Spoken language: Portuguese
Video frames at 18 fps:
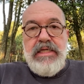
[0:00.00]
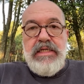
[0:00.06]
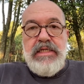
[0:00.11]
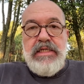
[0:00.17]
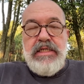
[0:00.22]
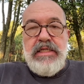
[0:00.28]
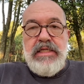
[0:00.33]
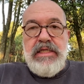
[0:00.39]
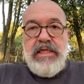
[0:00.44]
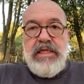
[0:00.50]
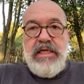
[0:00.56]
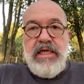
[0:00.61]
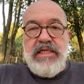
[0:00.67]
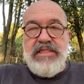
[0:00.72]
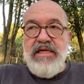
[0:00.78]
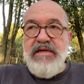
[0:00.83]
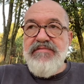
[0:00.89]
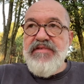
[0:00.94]
E, e
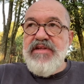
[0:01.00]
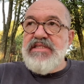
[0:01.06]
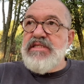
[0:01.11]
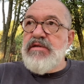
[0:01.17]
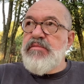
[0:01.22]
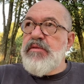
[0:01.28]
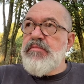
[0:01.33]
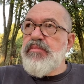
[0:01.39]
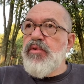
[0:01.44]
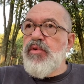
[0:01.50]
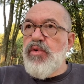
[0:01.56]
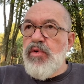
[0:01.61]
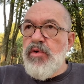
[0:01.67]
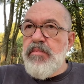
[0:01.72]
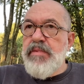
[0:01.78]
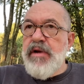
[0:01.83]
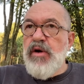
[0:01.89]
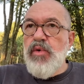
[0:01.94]
essa reflexão me
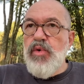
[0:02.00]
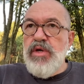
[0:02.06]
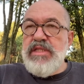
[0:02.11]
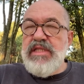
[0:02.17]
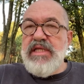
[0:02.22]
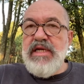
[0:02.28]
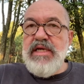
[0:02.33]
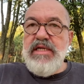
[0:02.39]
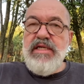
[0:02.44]
empurrou para outra.